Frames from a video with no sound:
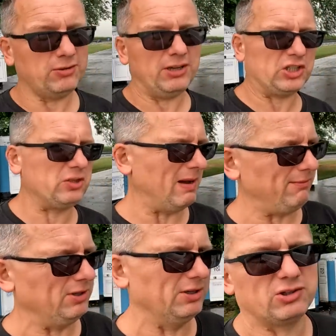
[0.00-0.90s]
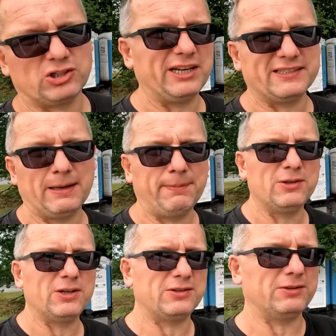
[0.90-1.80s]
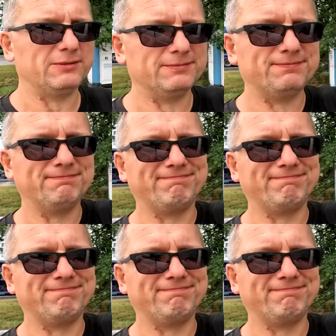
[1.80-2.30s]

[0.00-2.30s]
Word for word: no to jeszcze mamy 450